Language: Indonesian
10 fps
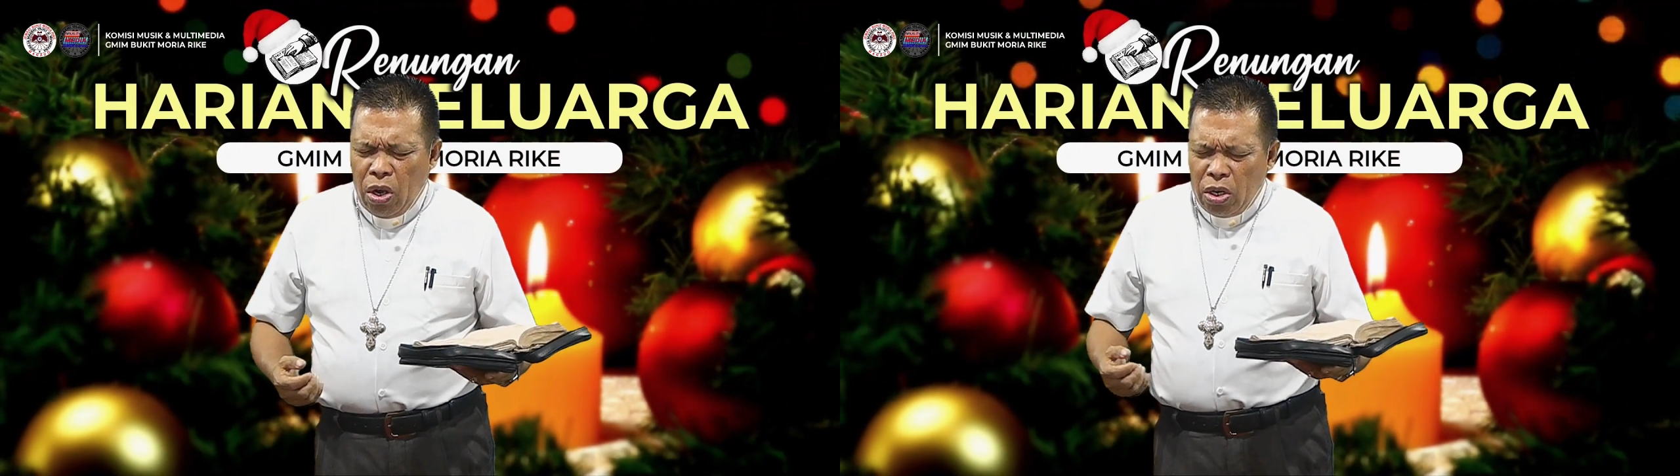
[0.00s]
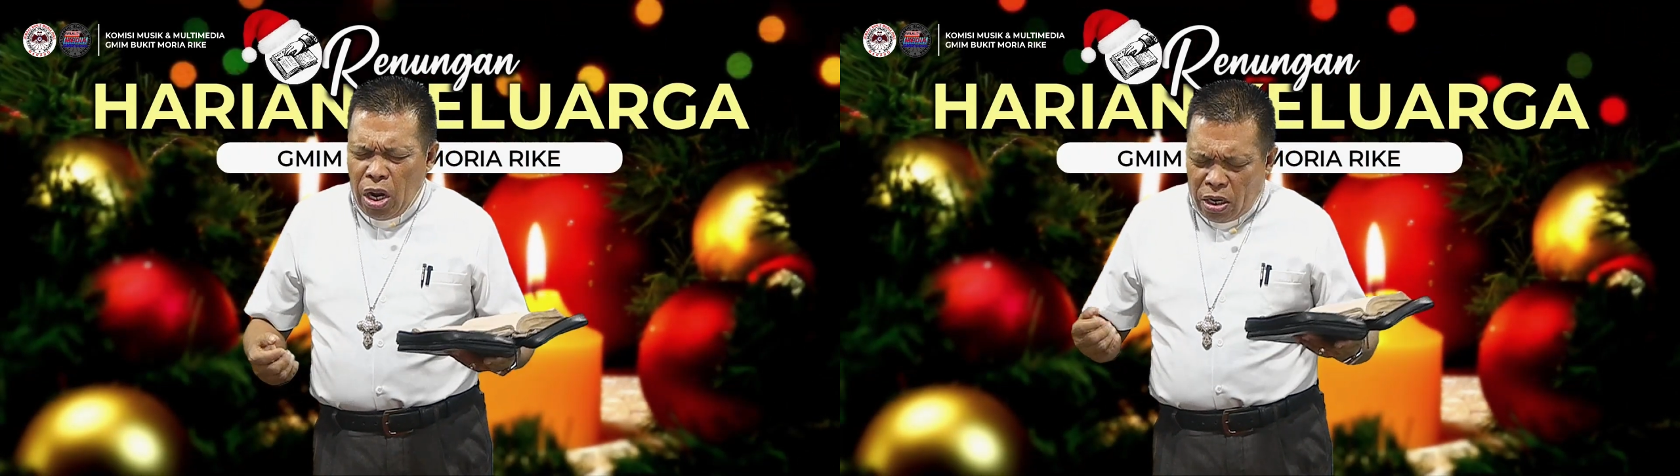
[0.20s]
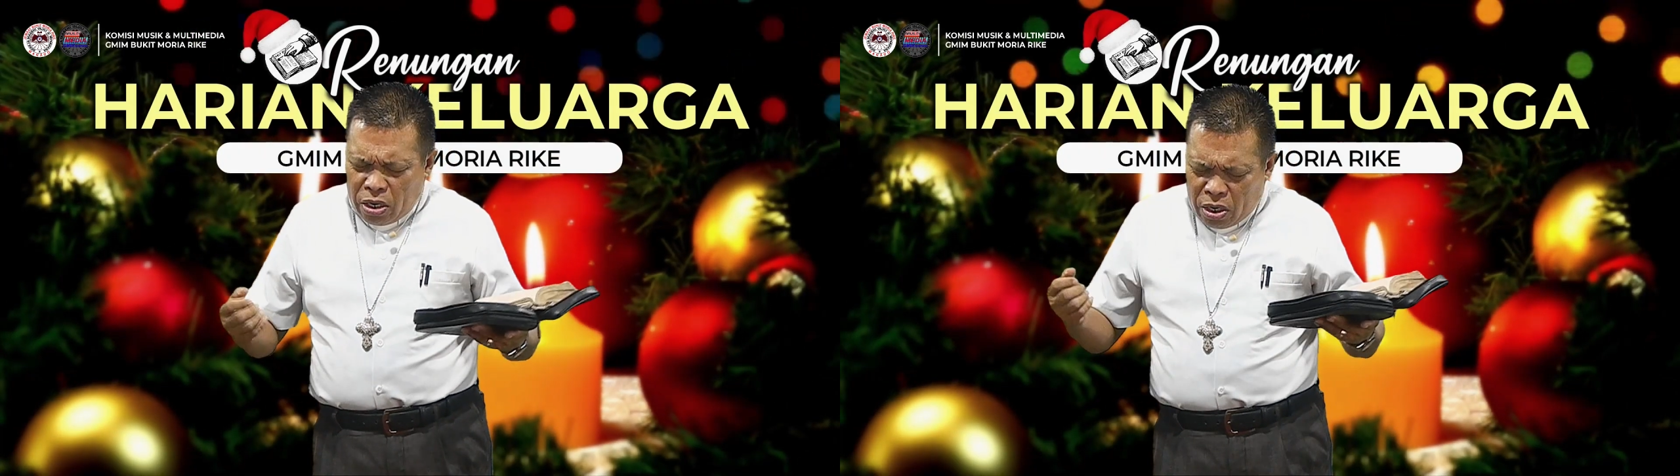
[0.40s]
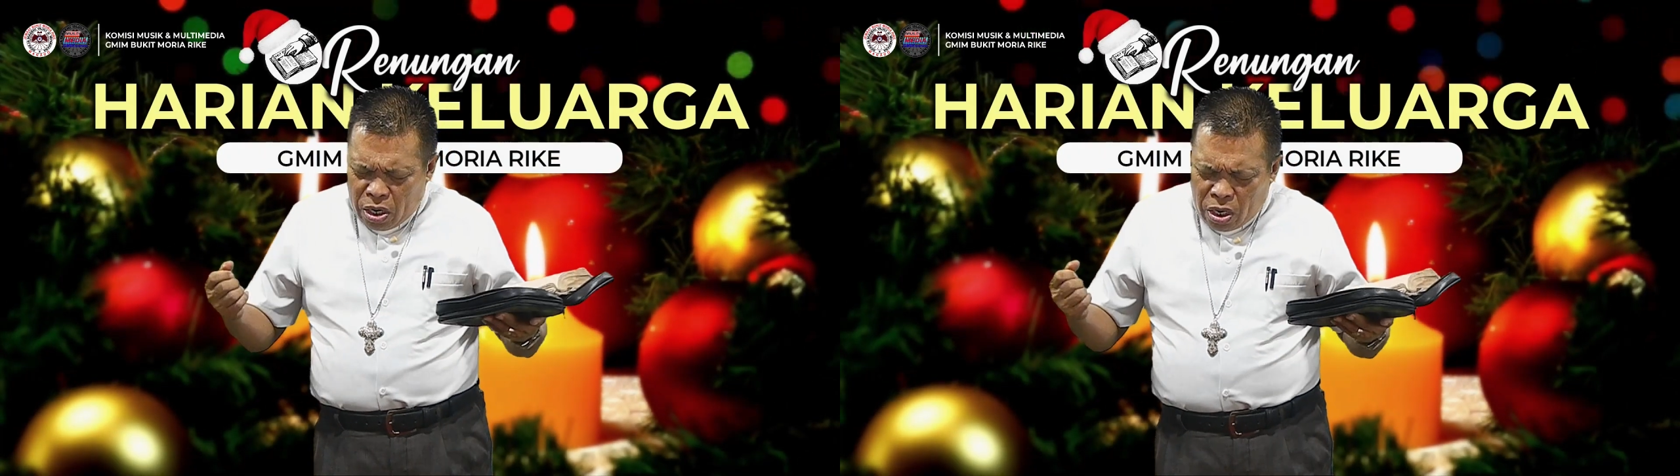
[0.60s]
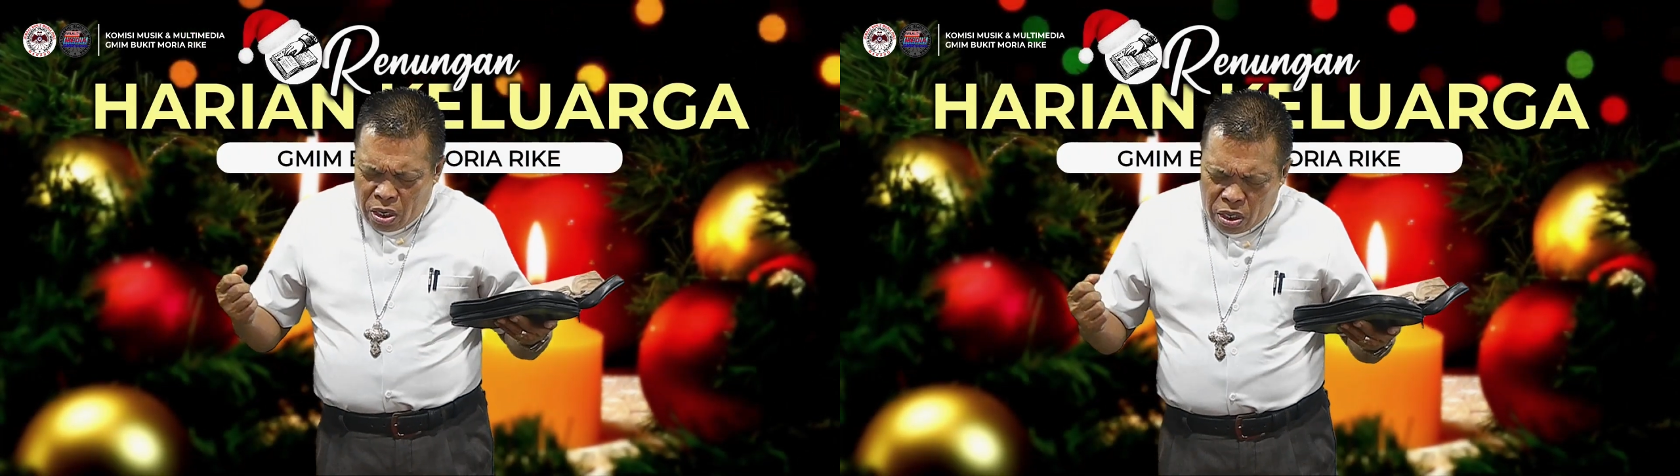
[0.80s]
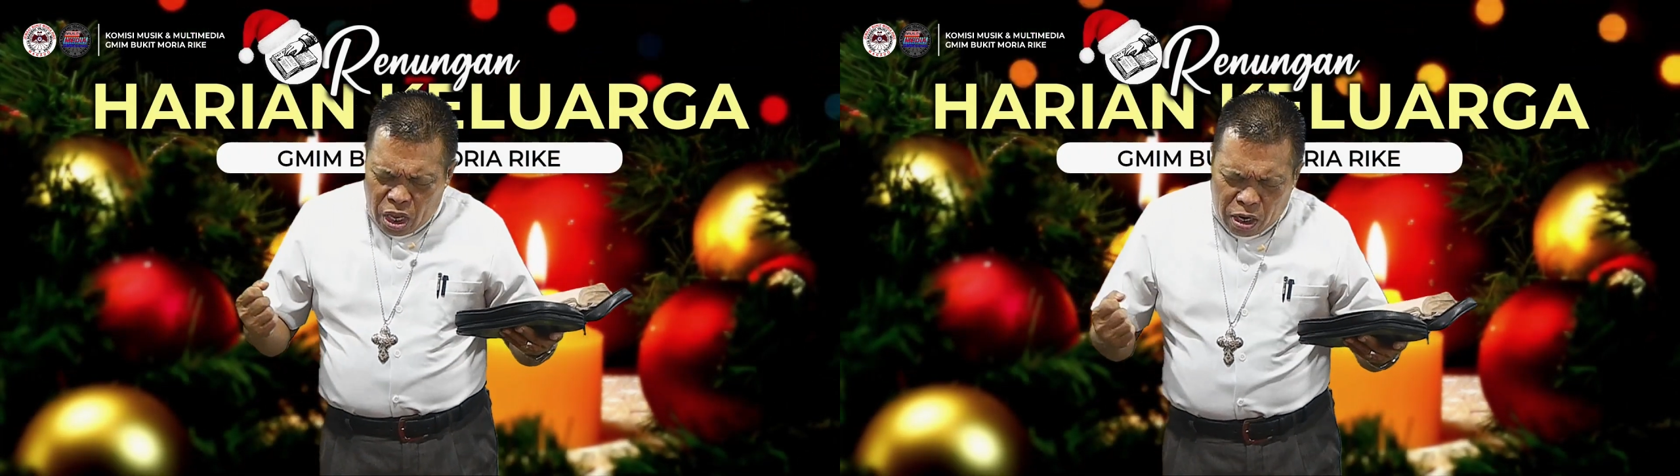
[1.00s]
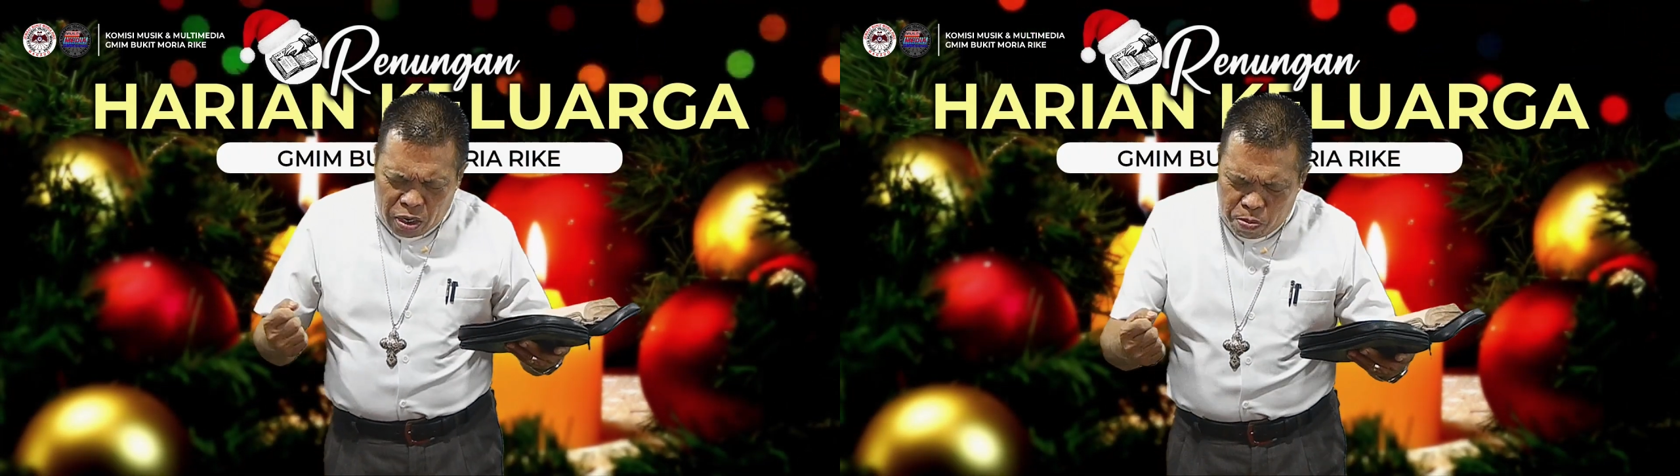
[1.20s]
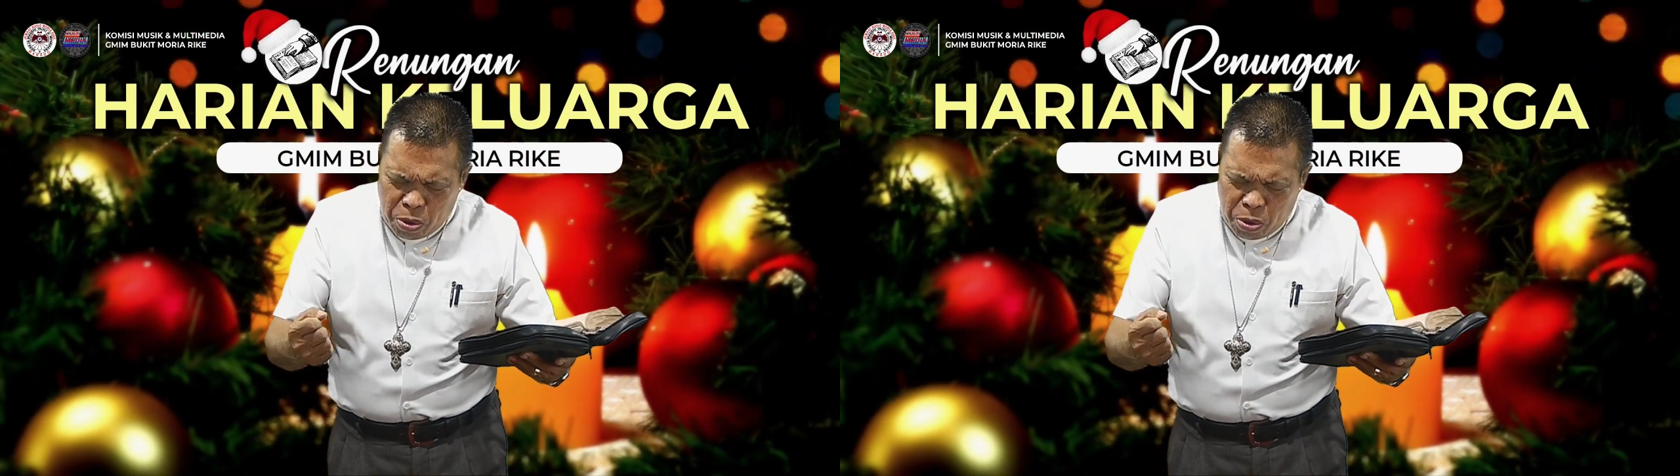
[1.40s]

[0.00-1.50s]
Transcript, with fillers: dan yang